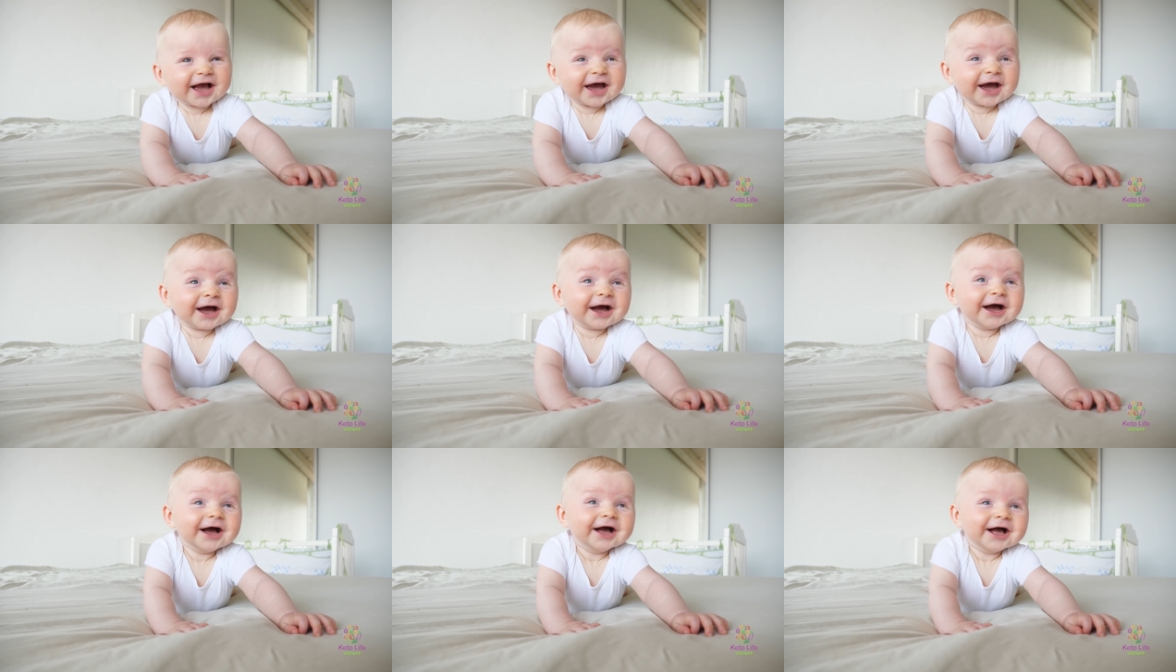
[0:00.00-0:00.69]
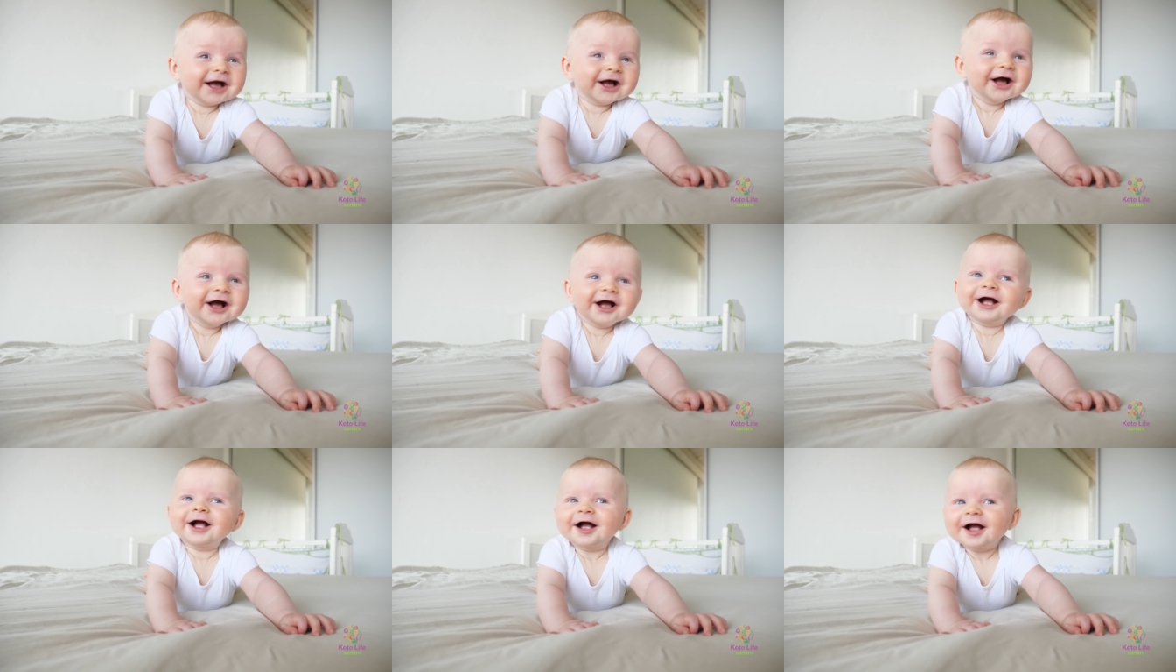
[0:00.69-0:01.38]
وعند حدوثه
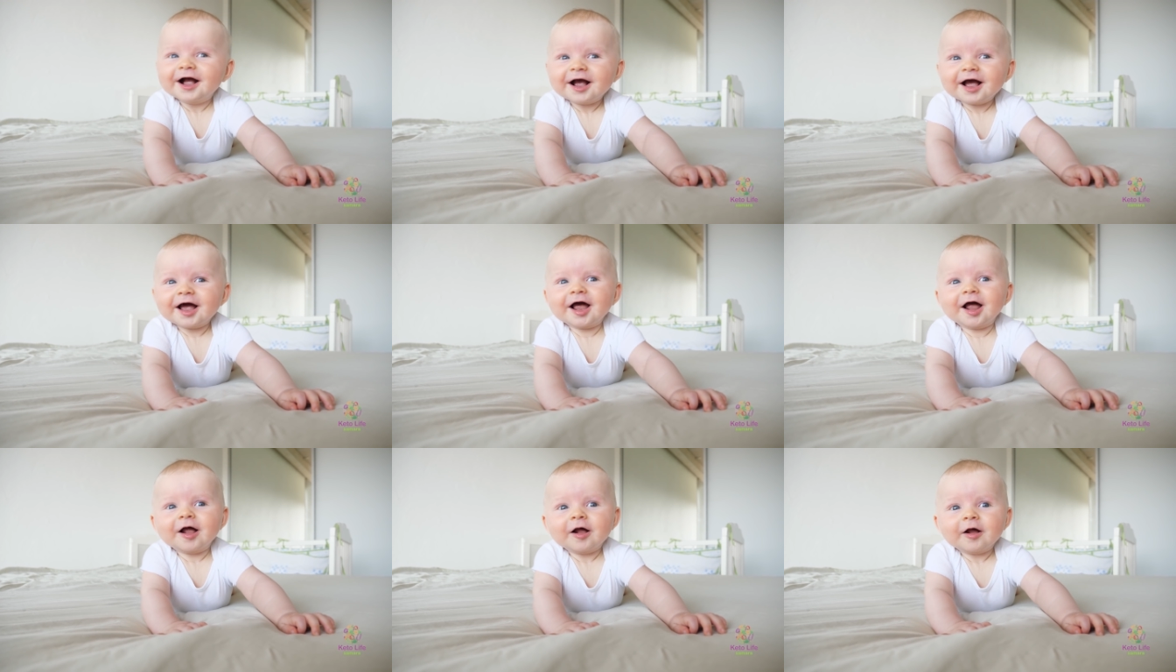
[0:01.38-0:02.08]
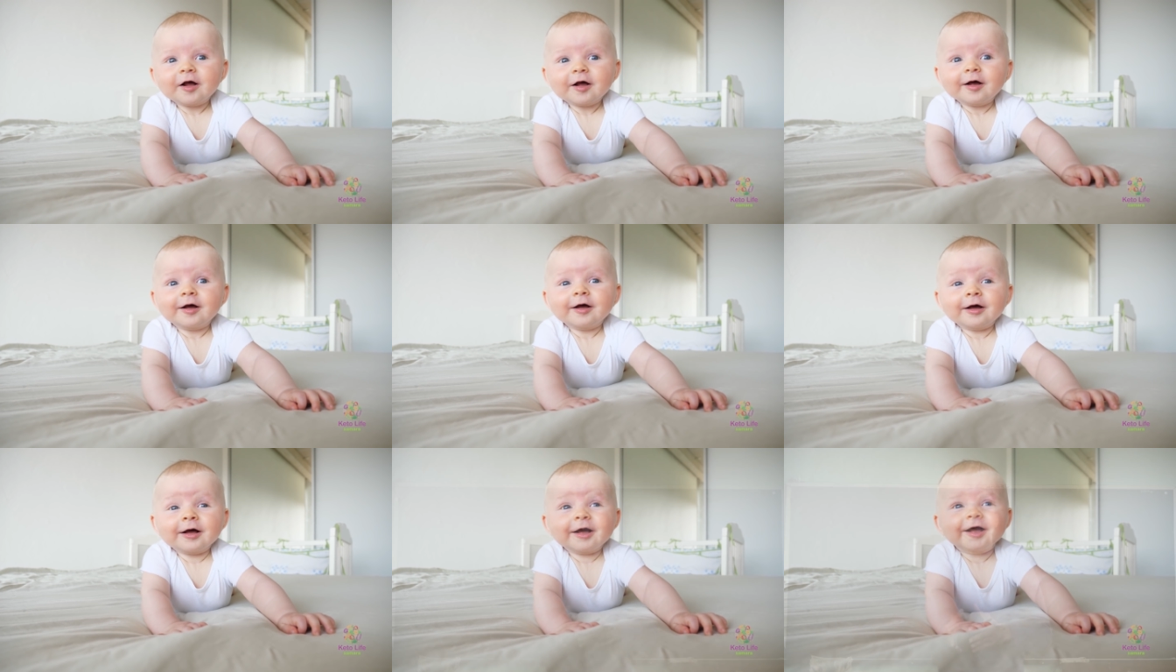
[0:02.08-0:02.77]
يجب تحويل الحليب إلى
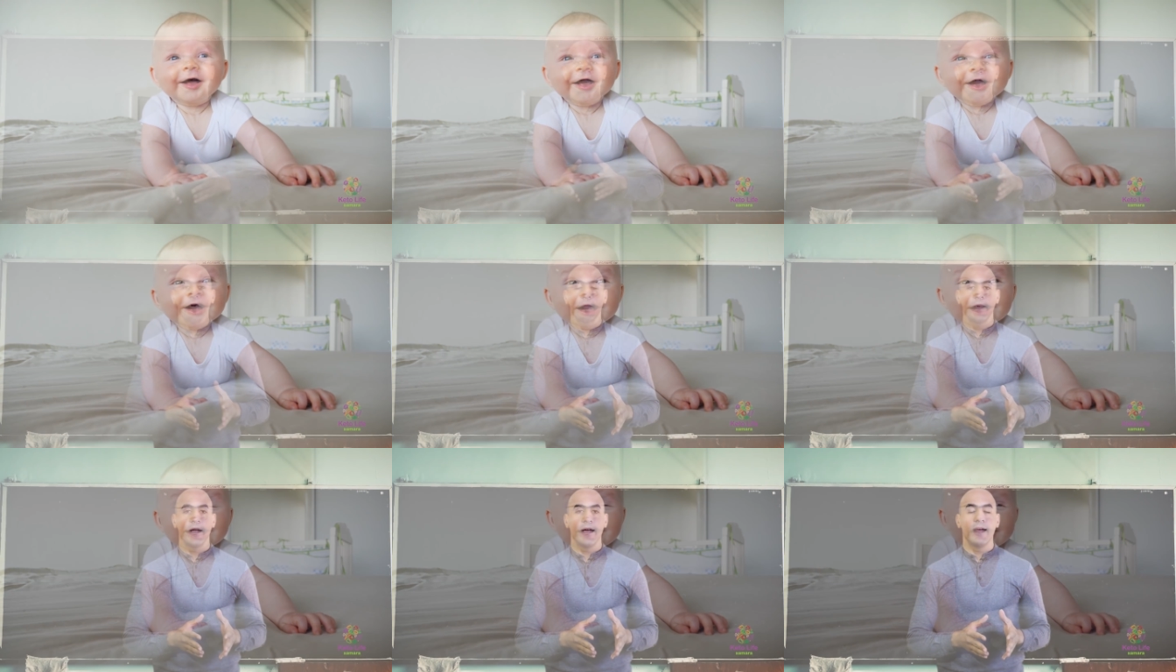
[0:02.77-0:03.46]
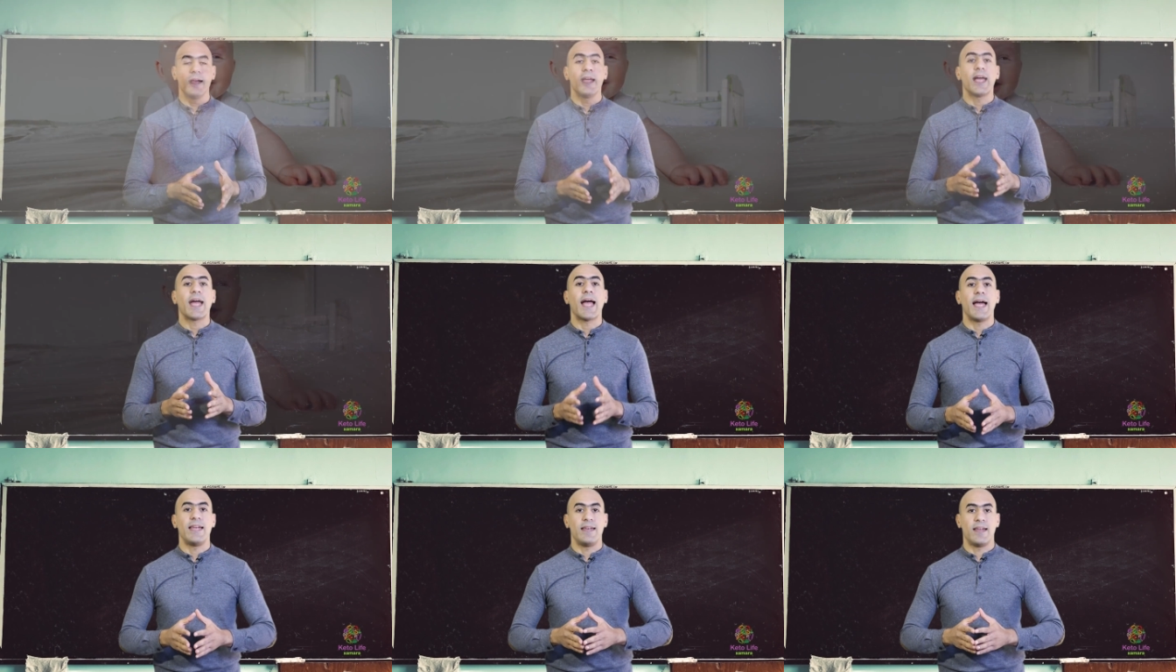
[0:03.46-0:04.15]
حليب الفورميلا
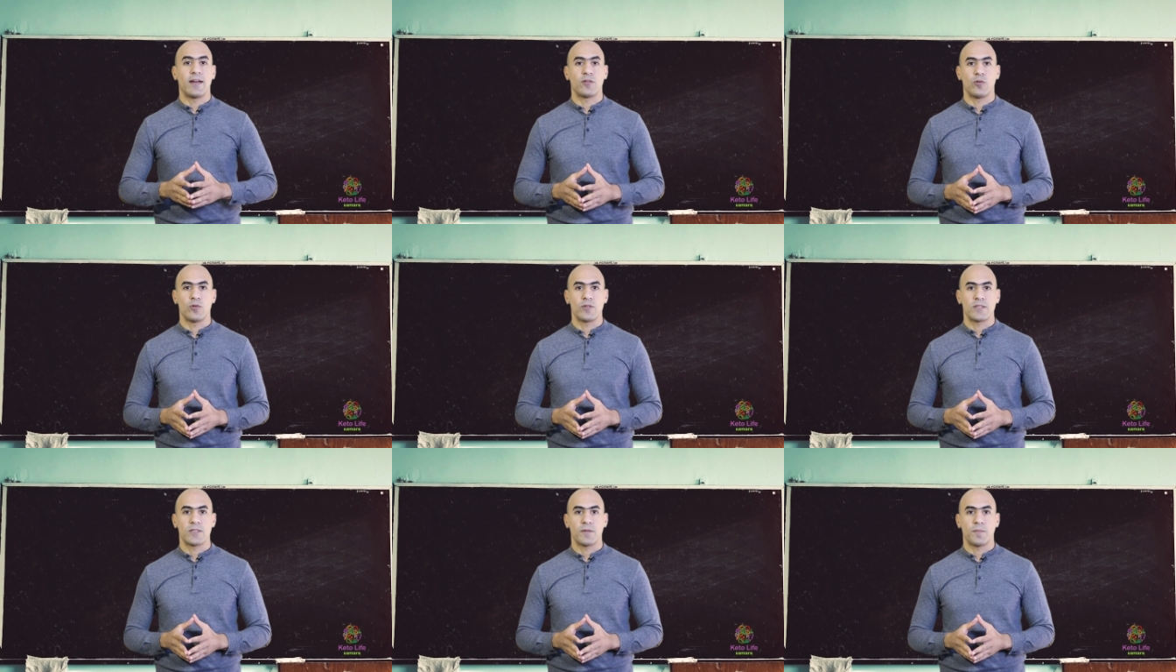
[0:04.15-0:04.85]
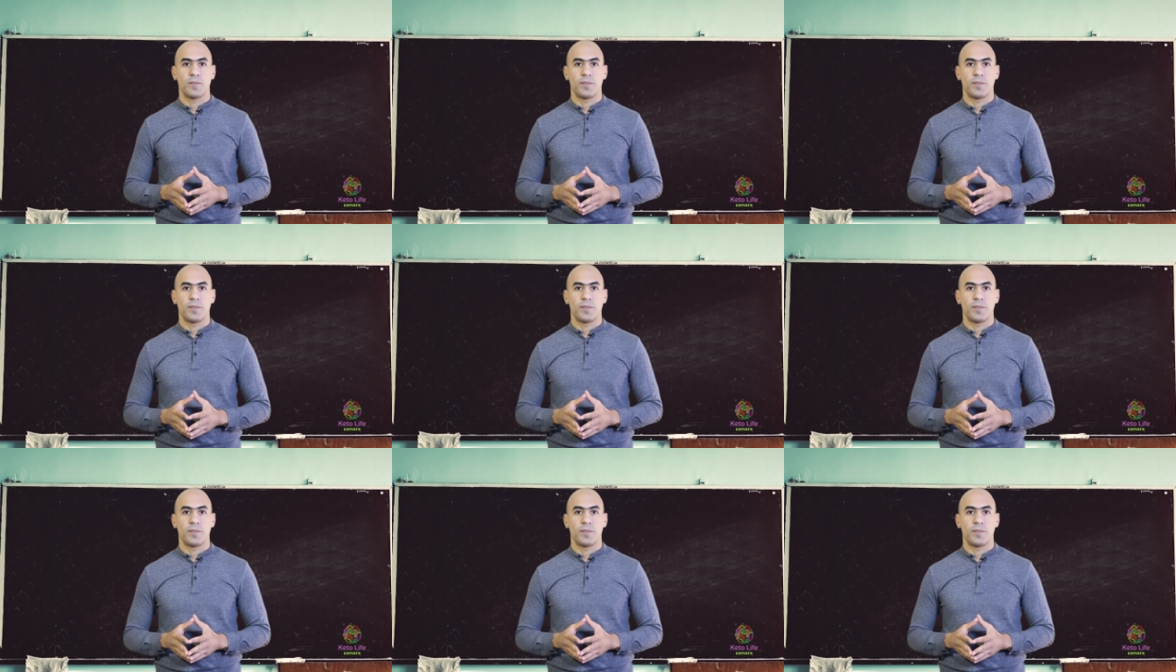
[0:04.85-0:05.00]
خالي اللاكتوز